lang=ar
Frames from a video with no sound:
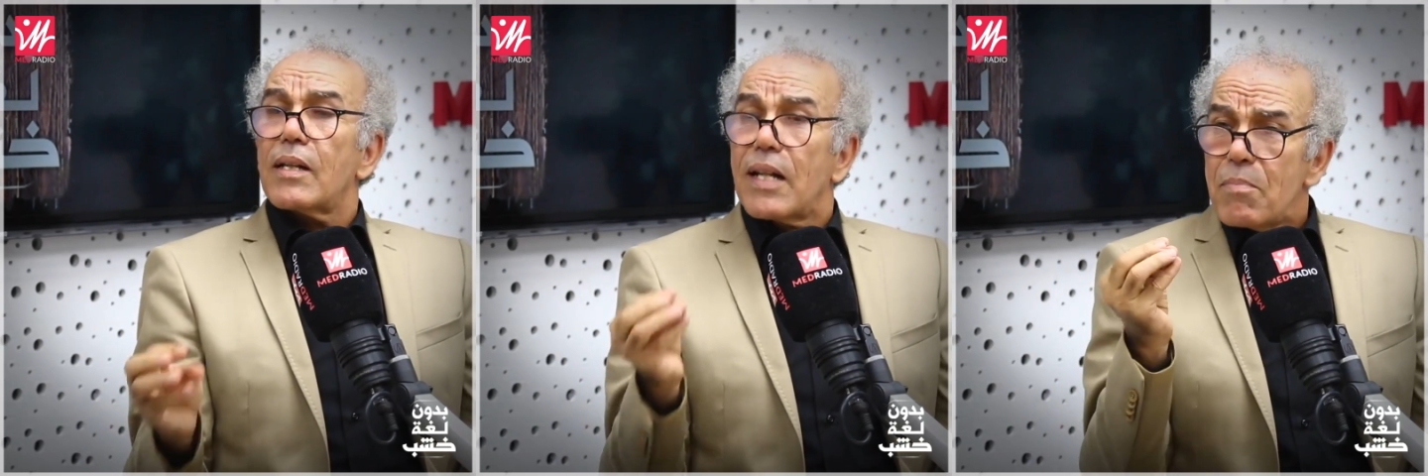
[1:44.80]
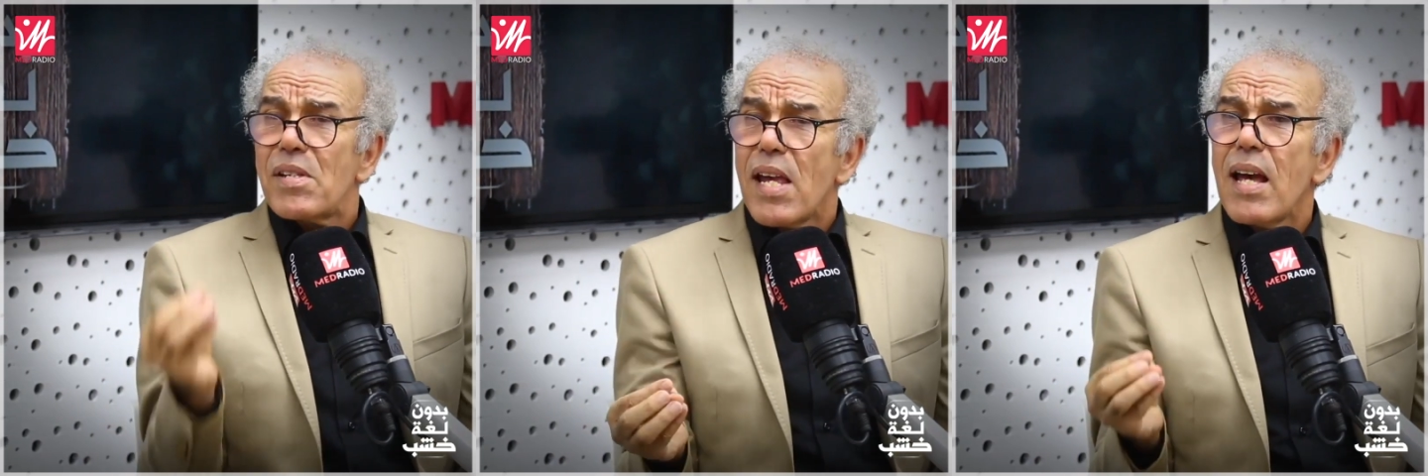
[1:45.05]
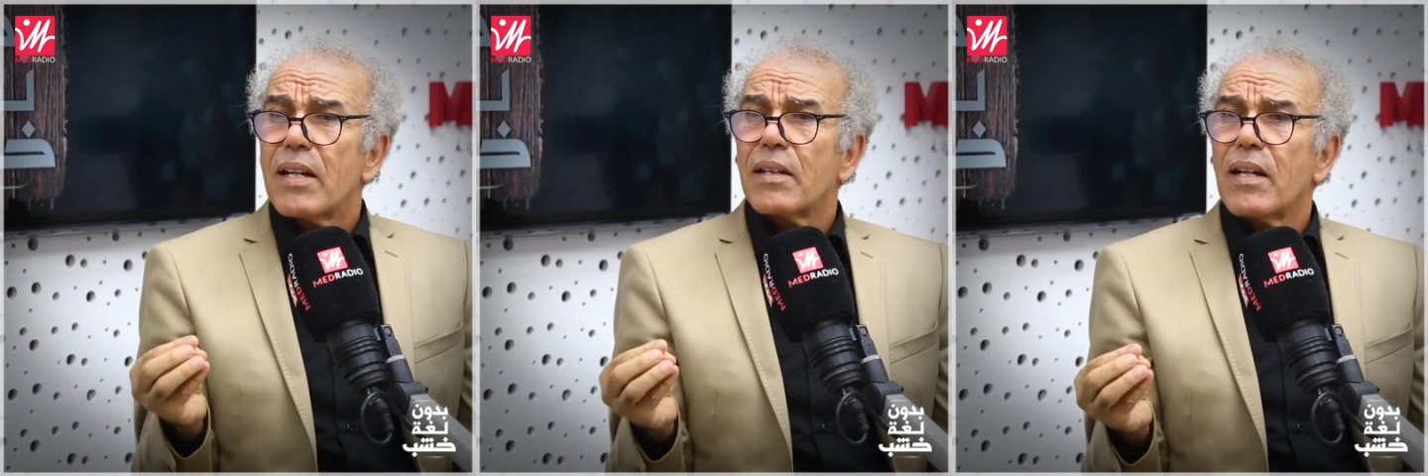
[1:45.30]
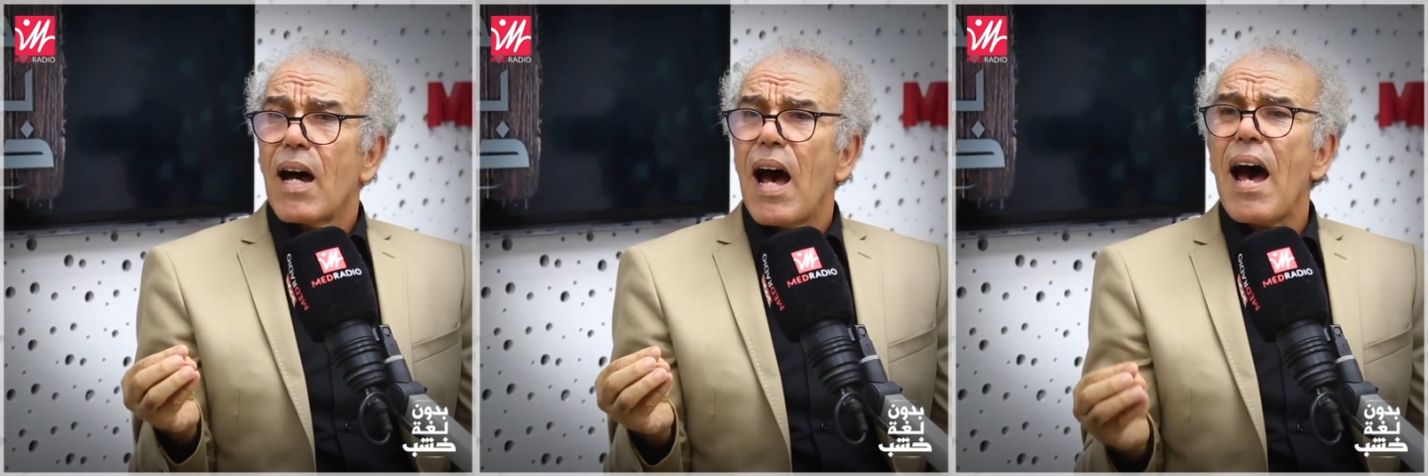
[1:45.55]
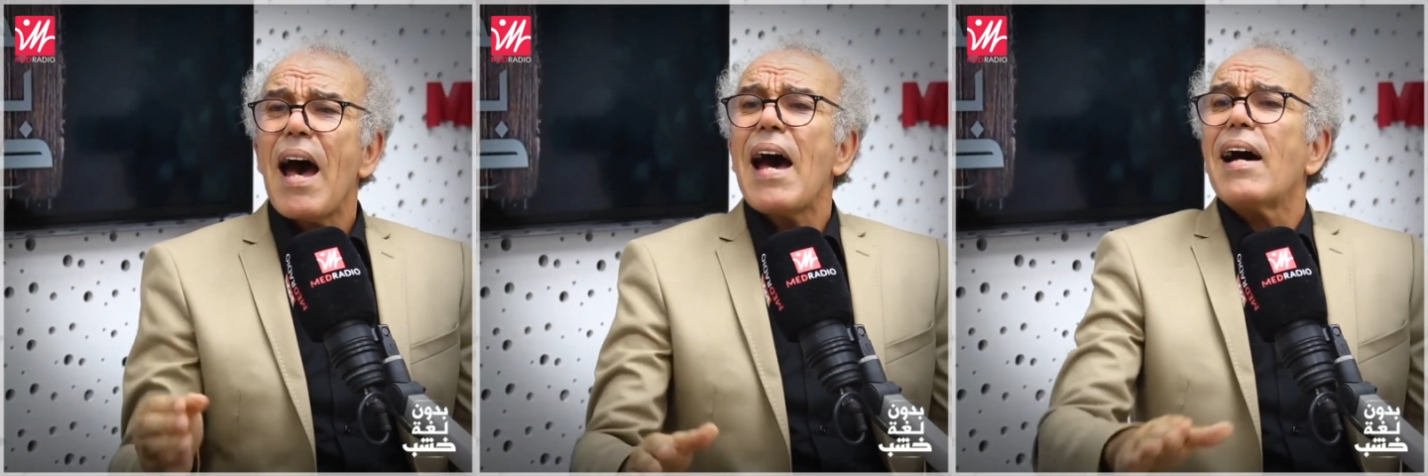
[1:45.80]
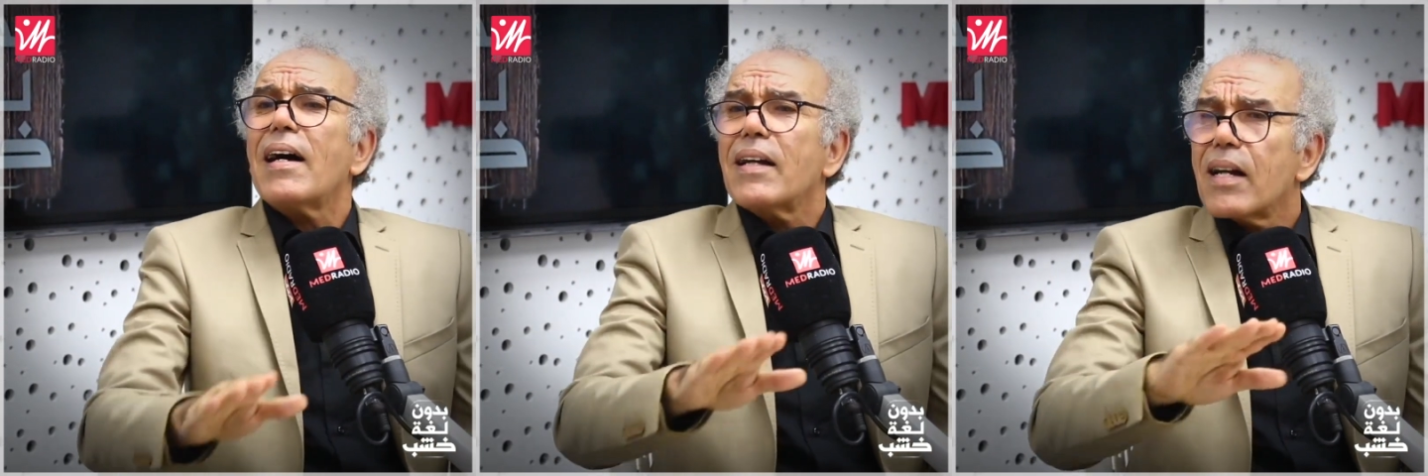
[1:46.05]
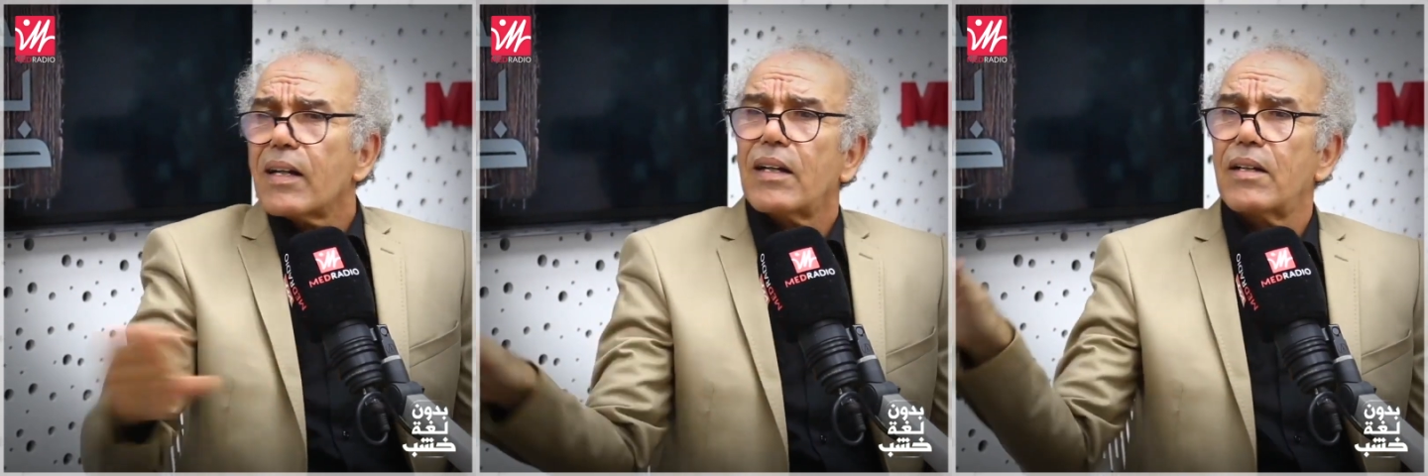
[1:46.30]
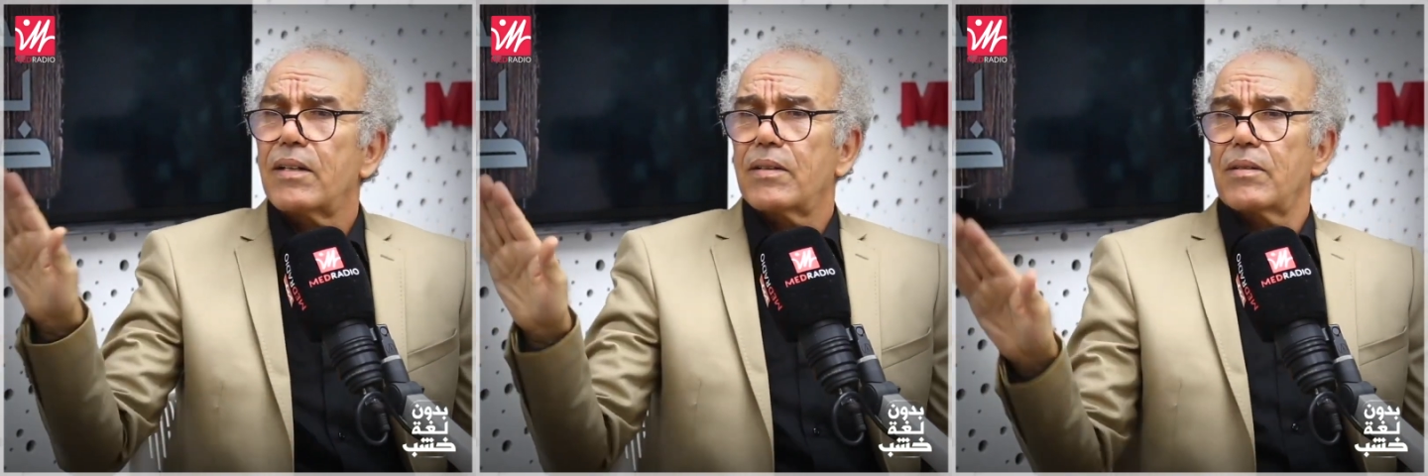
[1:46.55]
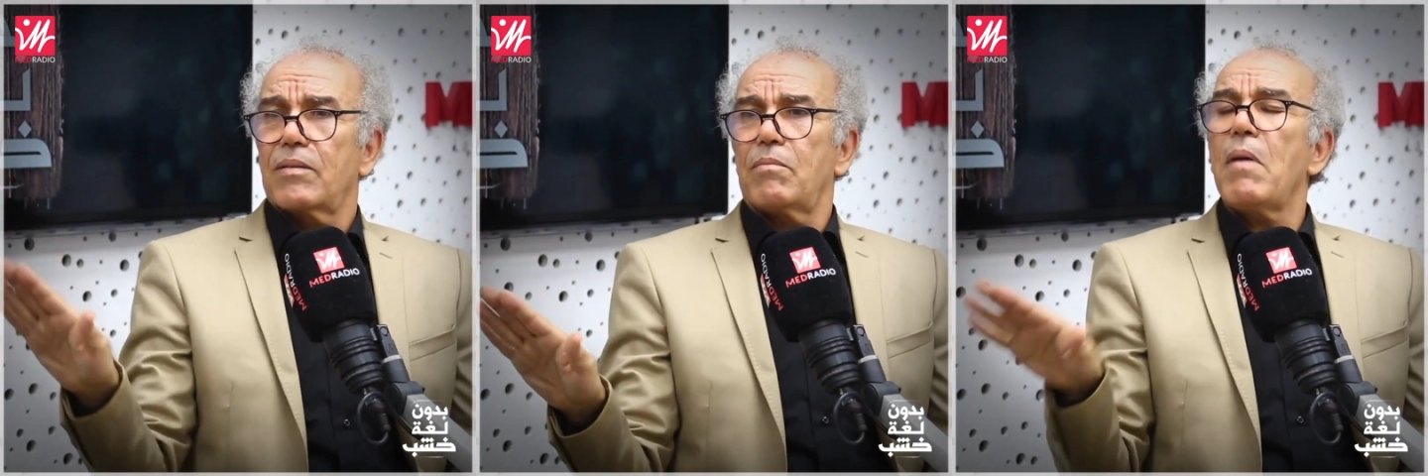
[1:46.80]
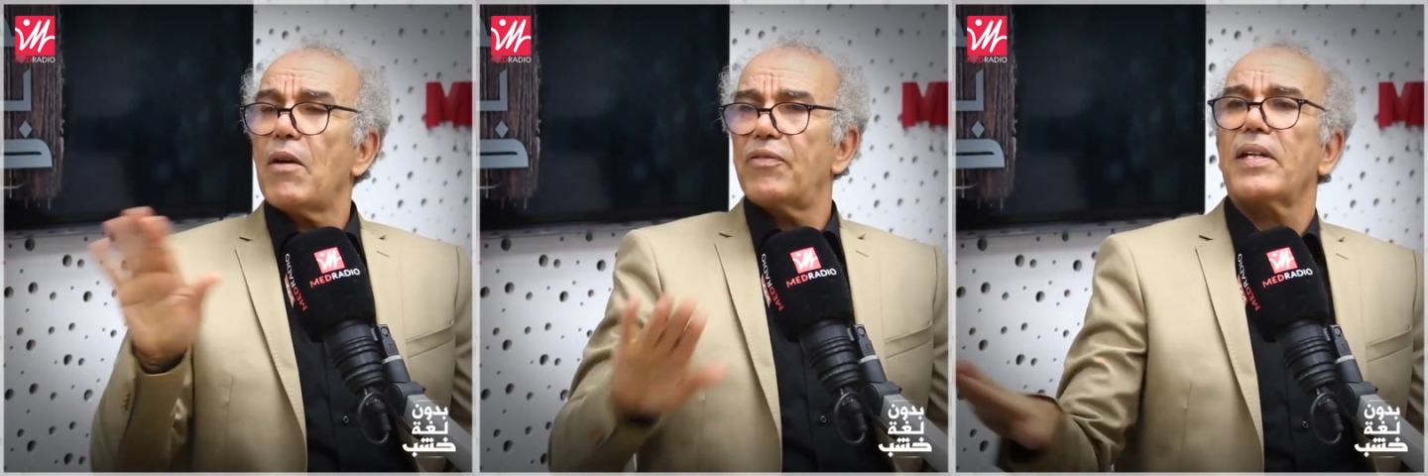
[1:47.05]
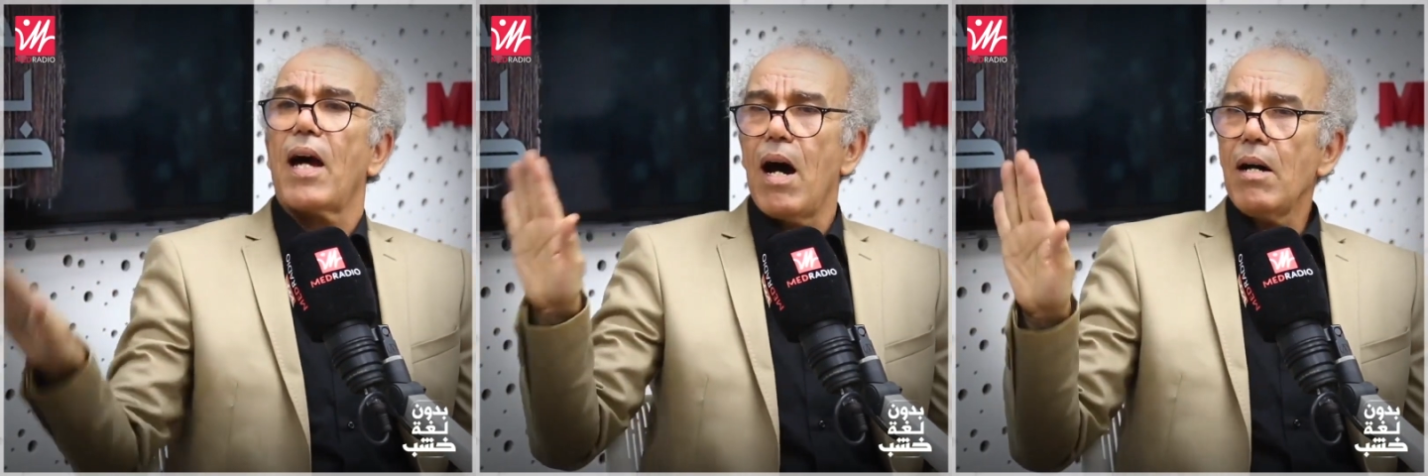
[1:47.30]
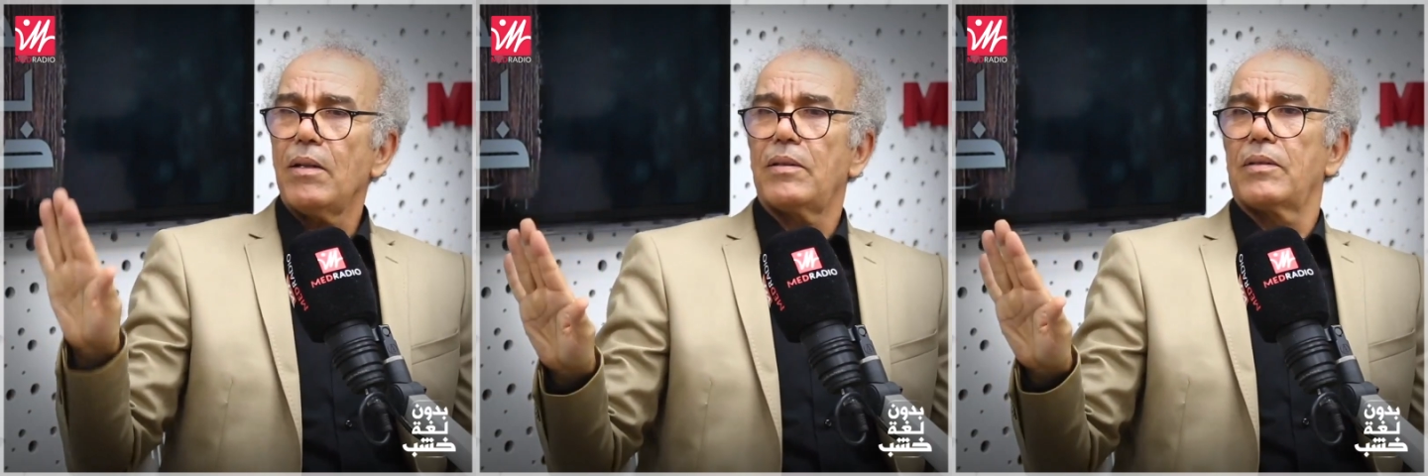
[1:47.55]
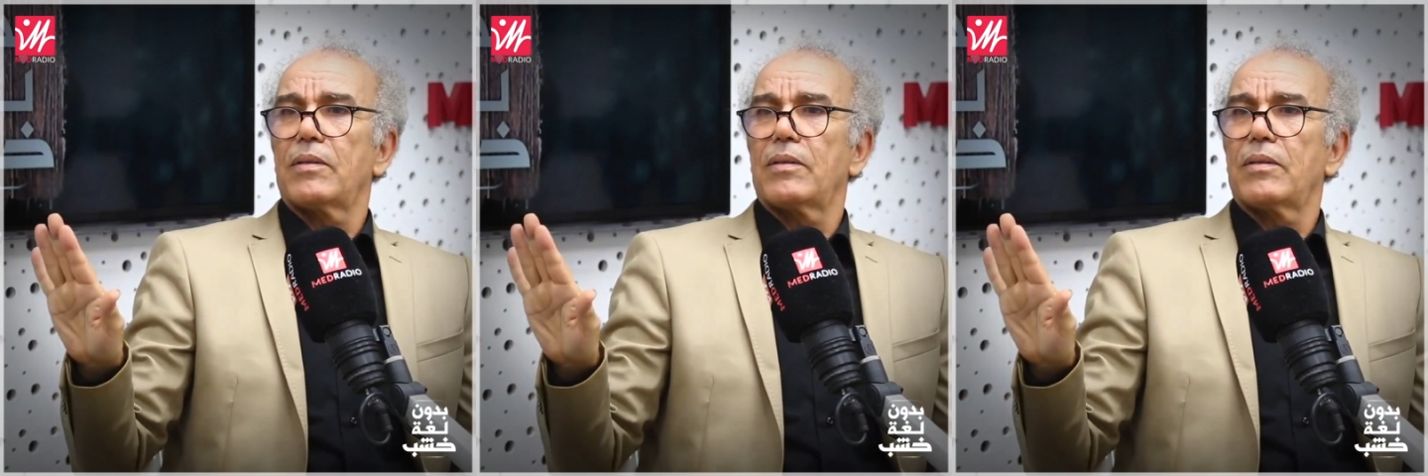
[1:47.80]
تلمسان اعرق ما فيها